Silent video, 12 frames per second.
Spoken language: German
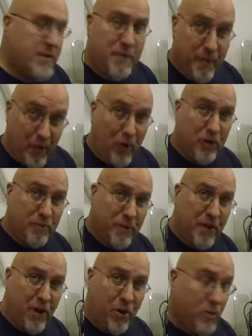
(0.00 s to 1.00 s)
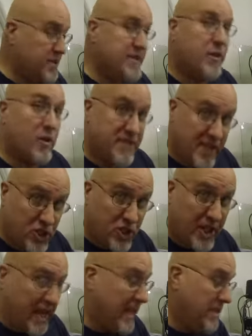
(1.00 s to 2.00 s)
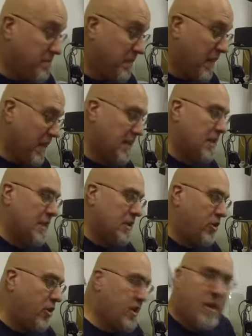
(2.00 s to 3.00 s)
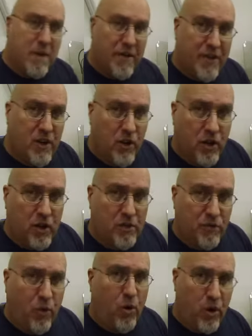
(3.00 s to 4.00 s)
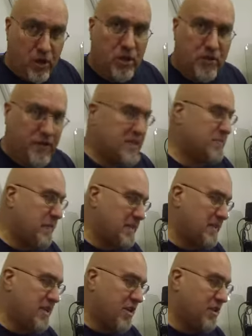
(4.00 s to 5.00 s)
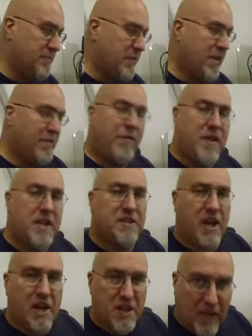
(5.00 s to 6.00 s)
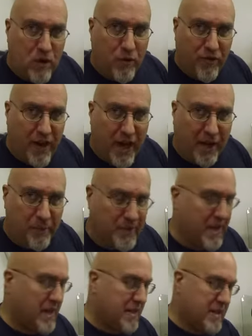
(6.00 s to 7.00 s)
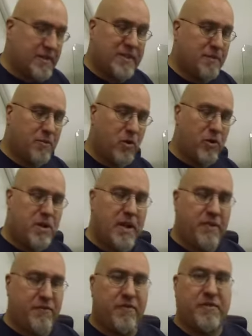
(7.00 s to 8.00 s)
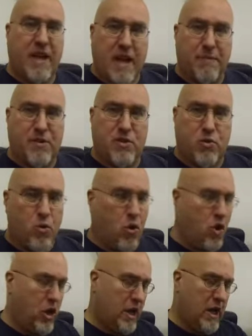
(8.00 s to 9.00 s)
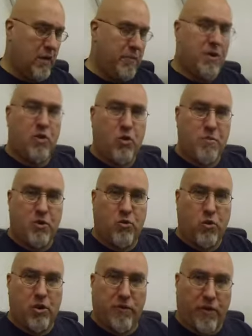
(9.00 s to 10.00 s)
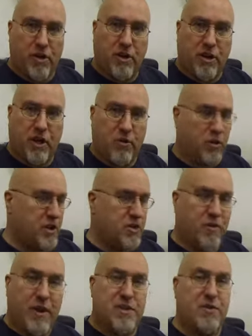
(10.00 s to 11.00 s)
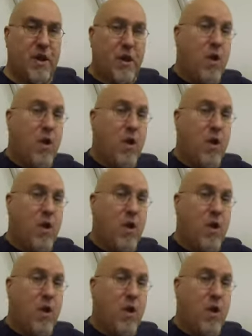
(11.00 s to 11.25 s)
Die braucht man auch und die sind auch sehr streng. Und immer wenn irgendwo irgendwas passiert, fliegt da eine Yellow Flag. Das ist im Grunde ein gelbes Tuch mit einer Gummikugel vorne drin oder sowas. Und dann